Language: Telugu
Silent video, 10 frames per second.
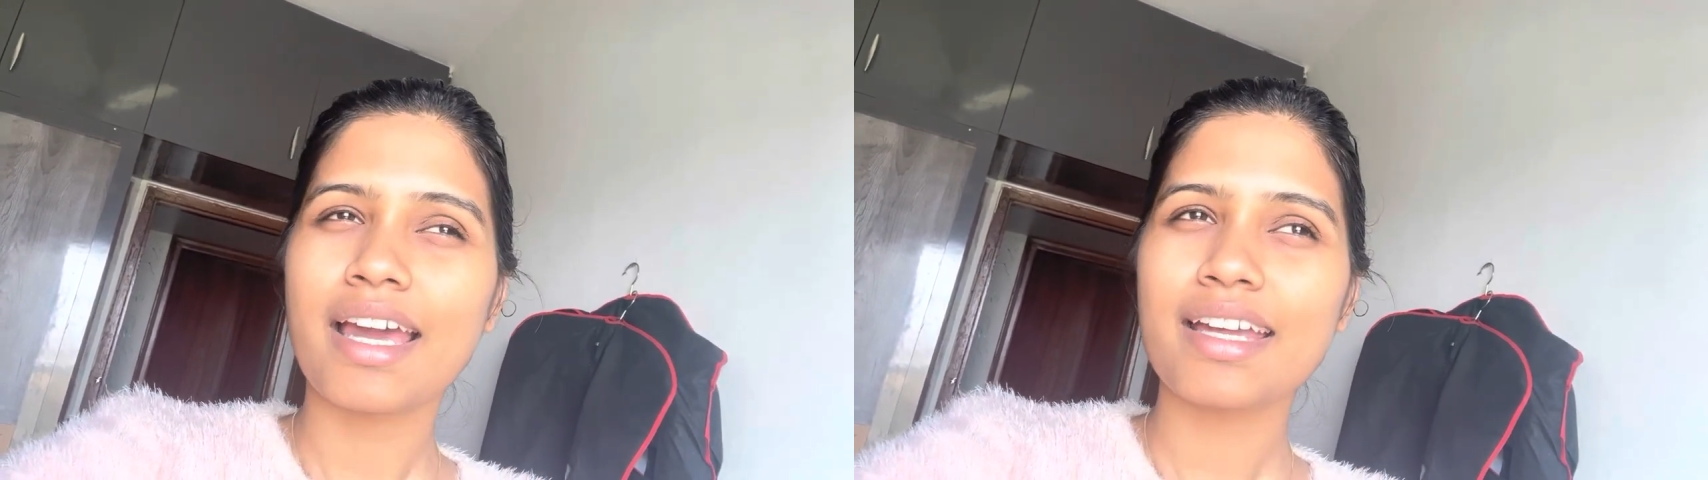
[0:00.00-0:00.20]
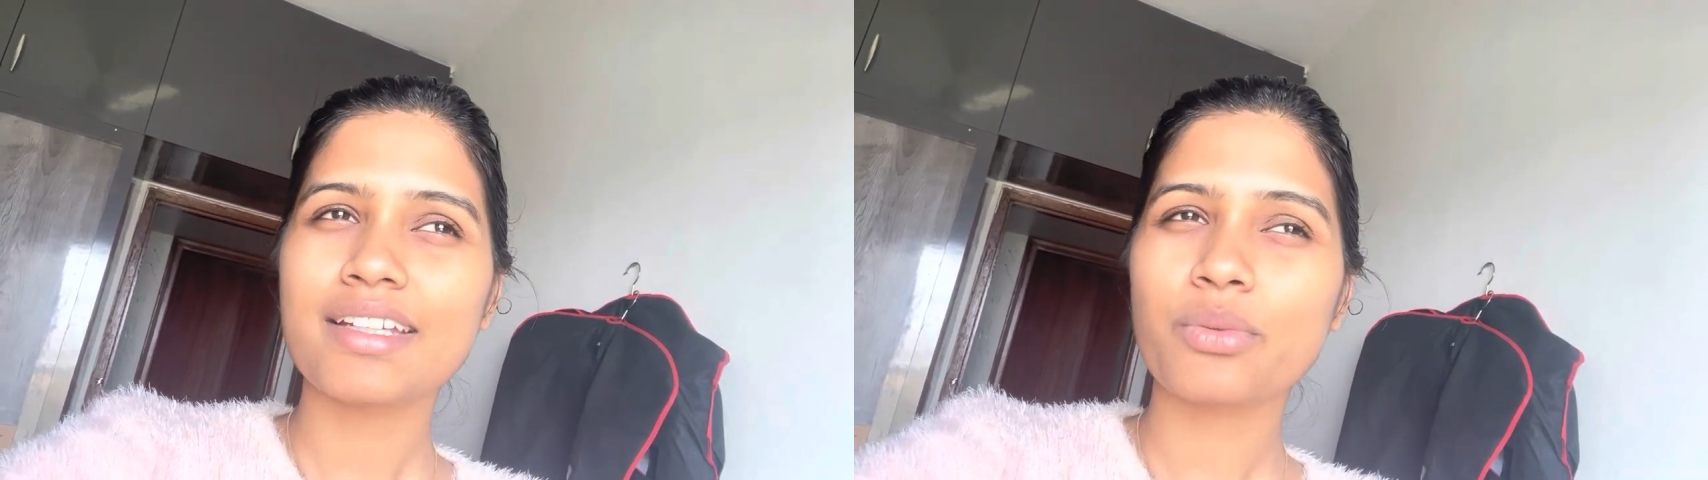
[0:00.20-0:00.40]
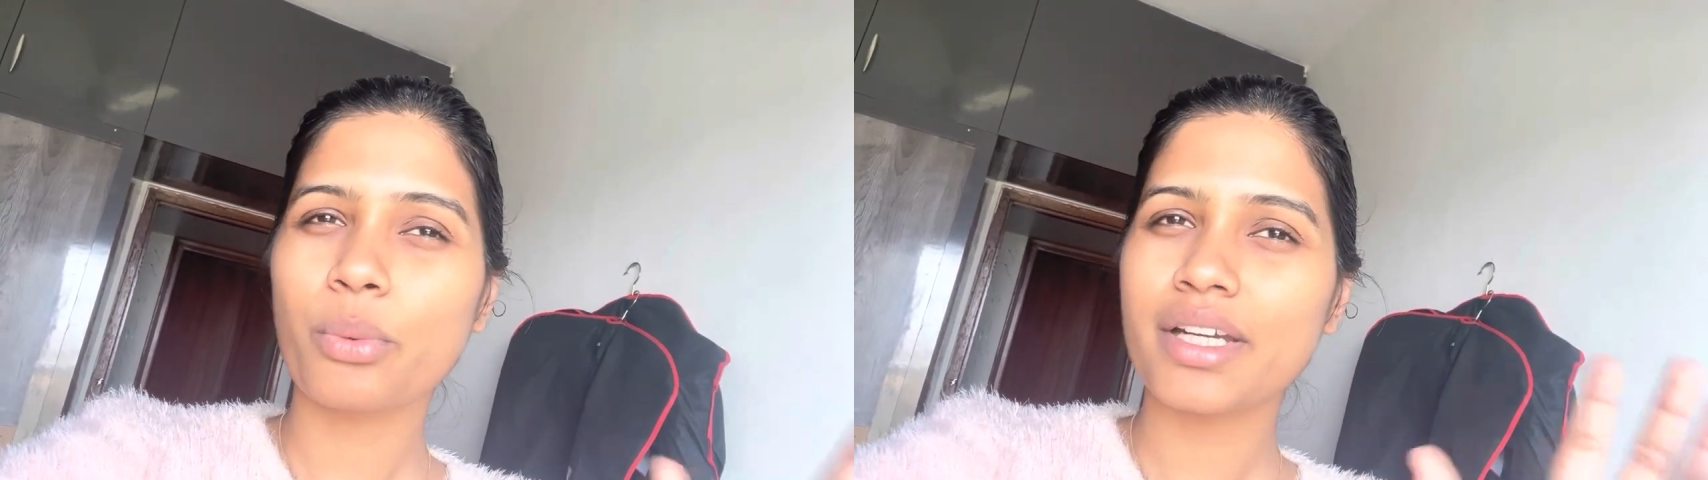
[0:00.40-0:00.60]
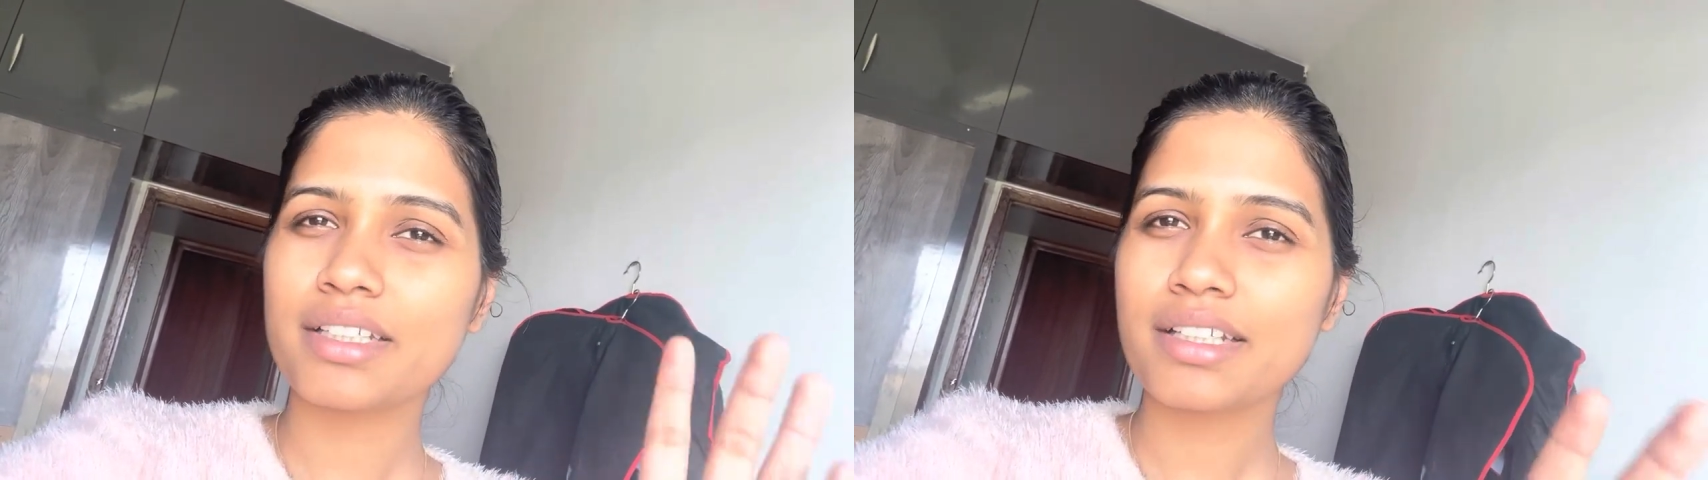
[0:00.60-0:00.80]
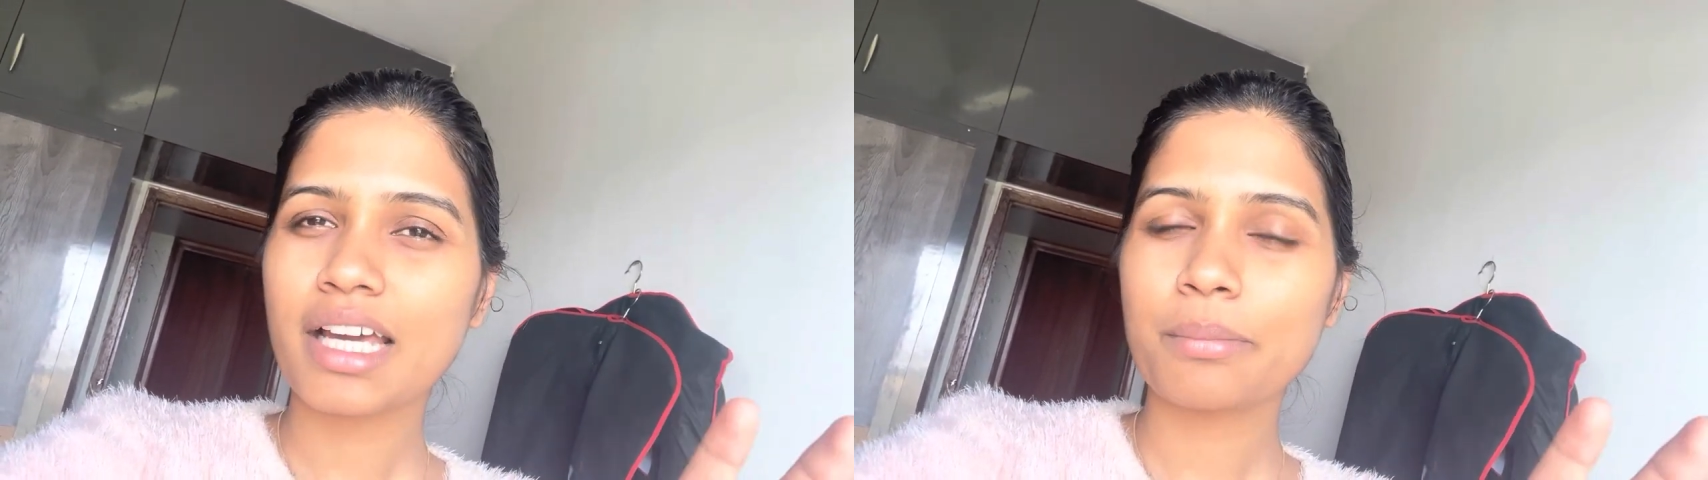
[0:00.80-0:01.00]
అండ్
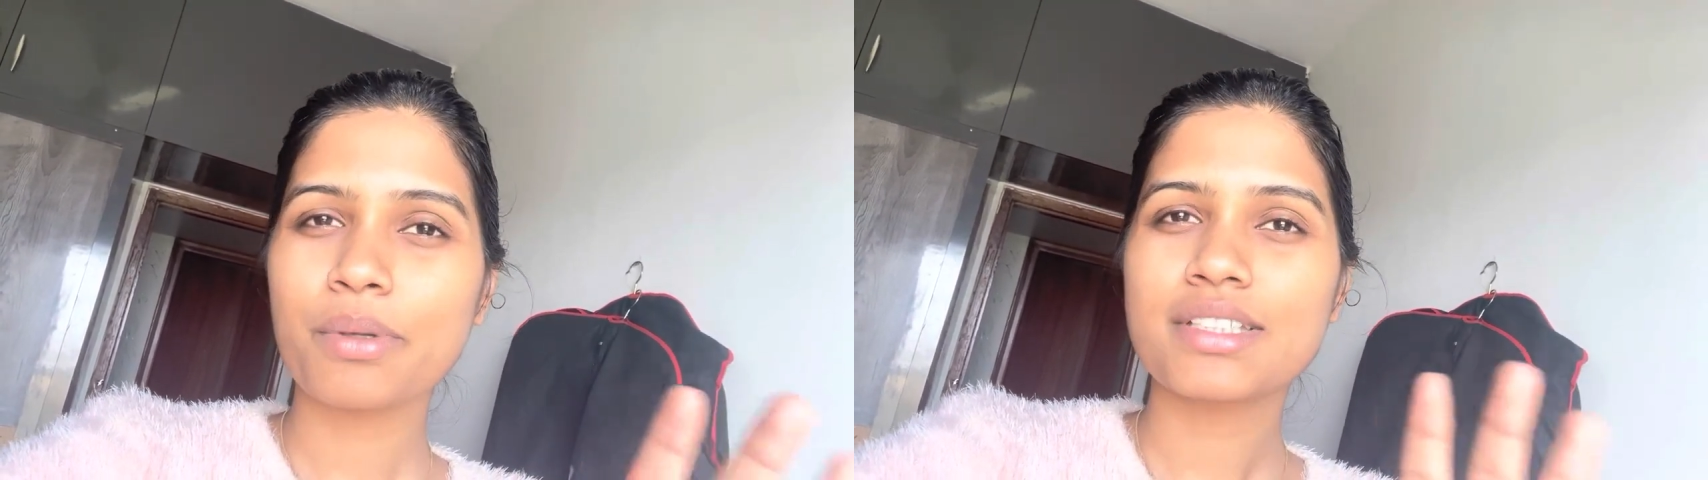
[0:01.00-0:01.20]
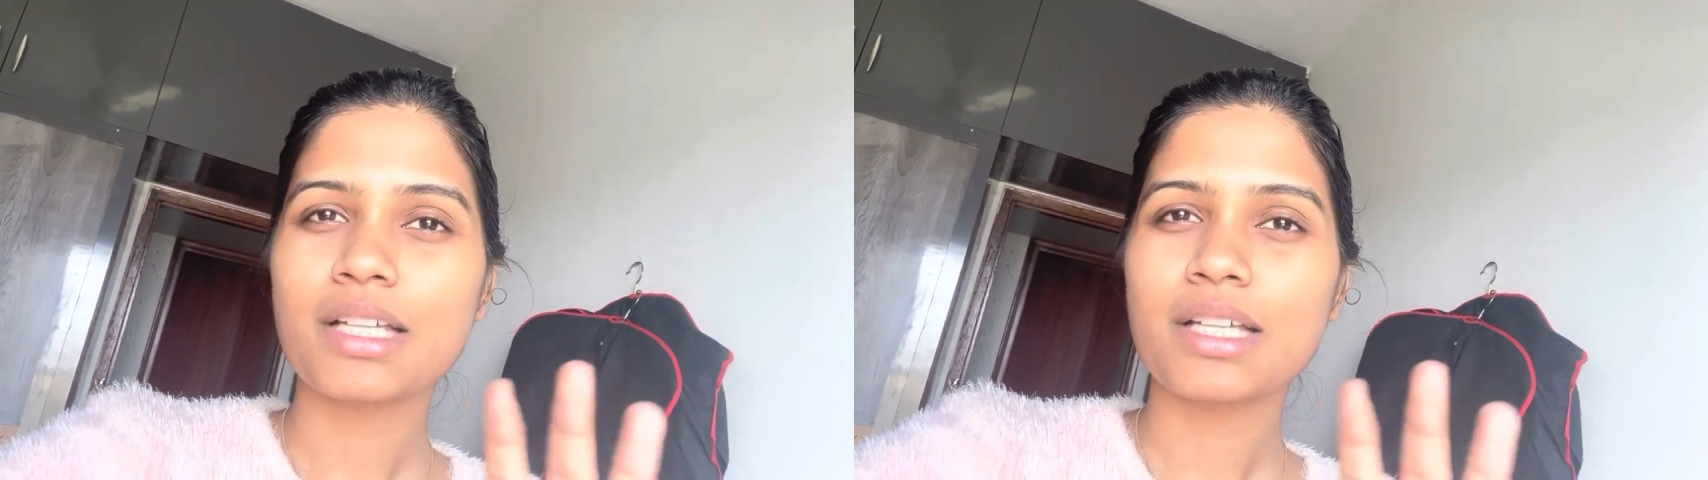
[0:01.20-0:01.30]
వింటర్ అయిపోయి